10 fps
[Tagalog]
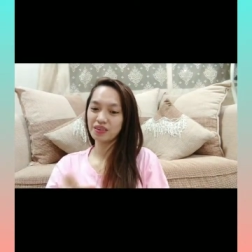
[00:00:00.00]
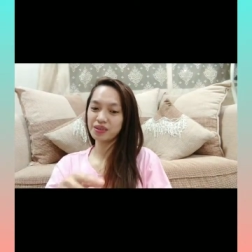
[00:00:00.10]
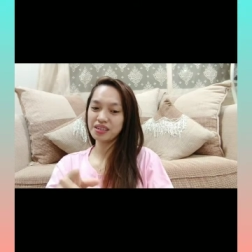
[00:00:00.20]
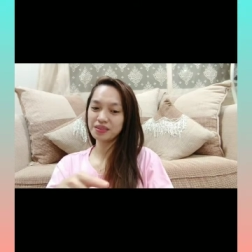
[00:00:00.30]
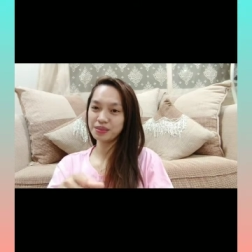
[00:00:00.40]
O, oh,
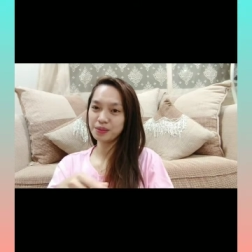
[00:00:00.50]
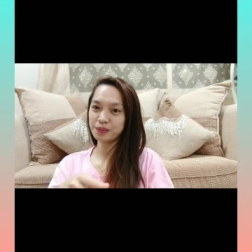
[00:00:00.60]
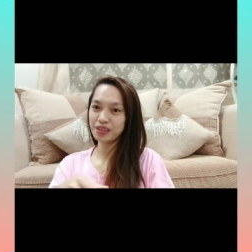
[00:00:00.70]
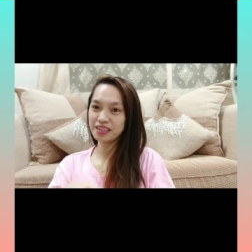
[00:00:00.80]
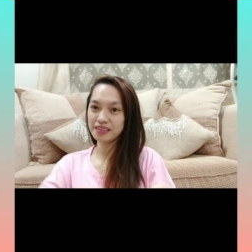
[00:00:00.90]
yan. Kunin mo
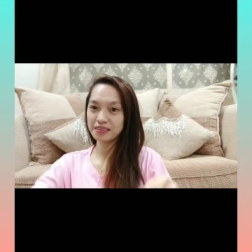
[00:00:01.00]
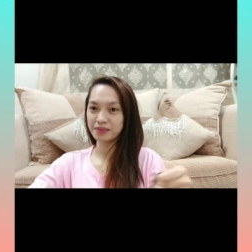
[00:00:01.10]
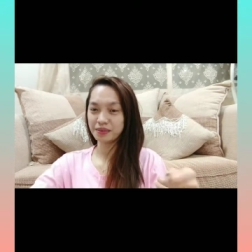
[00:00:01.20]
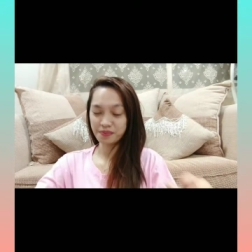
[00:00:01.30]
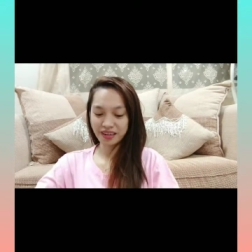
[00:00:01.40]
na yan.
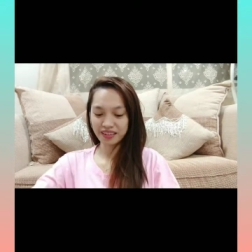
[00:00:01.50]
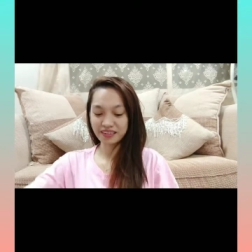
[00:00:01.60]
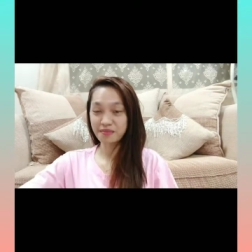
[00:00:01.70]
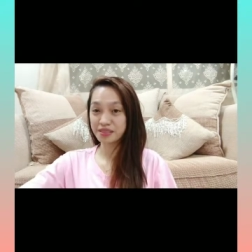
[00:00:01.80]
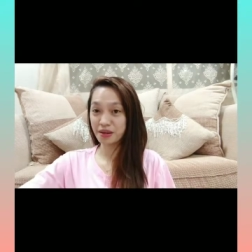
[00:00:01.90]
O, oh, parang
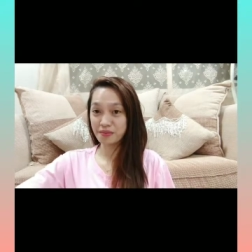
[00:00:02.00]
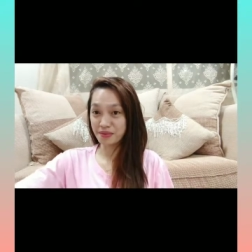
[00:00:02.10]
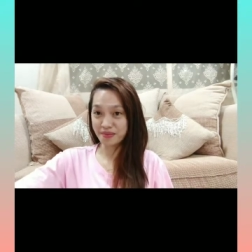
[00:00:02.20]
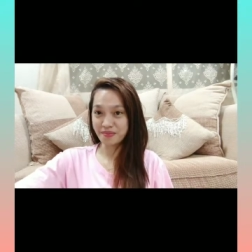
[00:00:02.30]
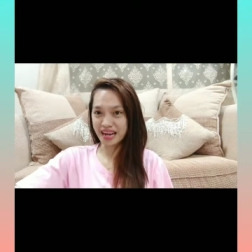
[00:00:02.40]
naman siya yung
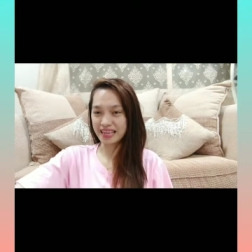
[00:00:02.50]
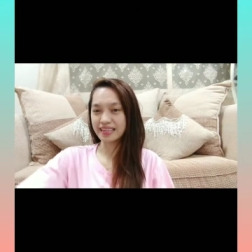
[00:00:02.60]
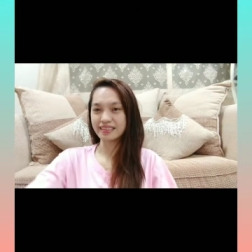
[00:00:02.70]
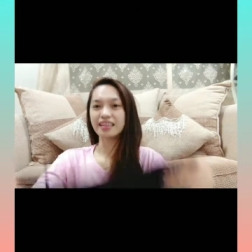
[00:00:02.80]
magbabayad.